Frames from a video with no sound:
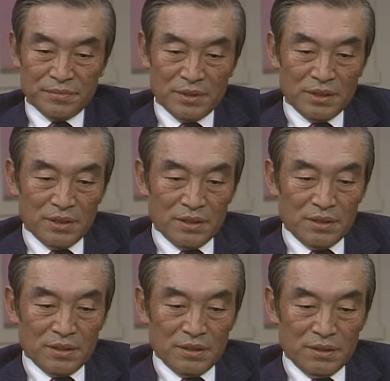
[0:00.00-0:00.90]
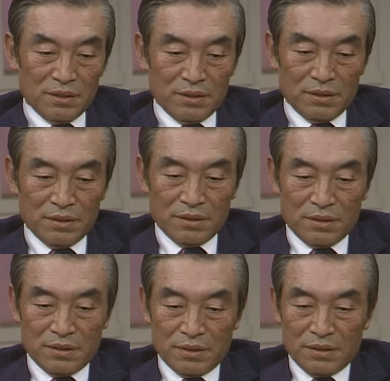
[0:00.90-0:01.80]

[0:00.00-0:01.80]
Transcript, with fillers: 네. 그,